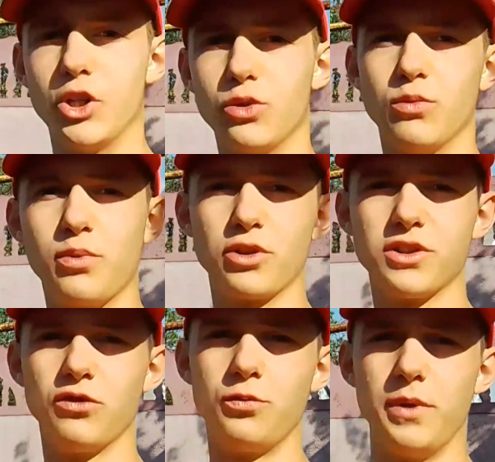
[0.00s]
Поэтому
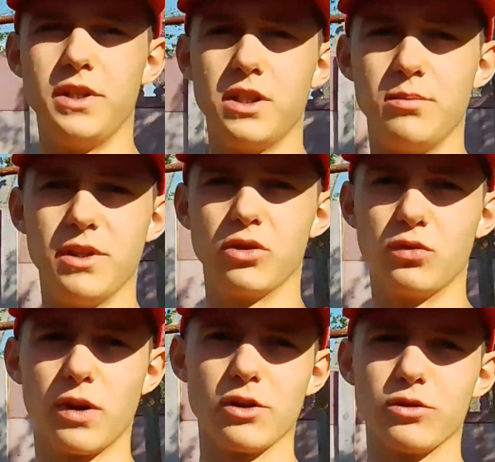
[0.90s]
просто бей себе
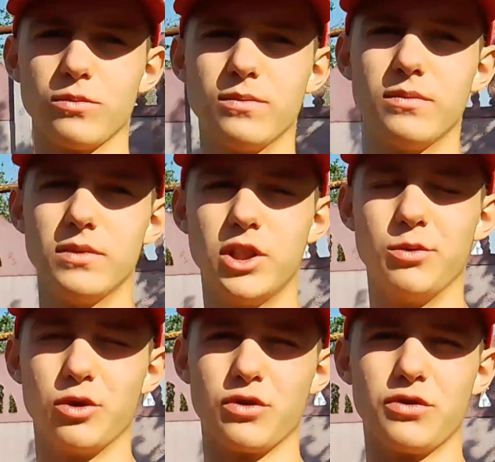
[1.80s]
эту фразу.
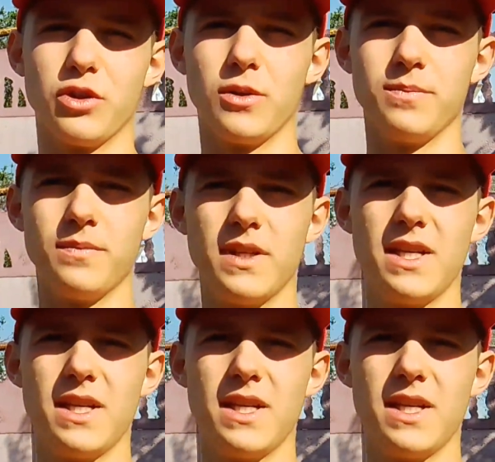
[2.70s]
Ты можешь все.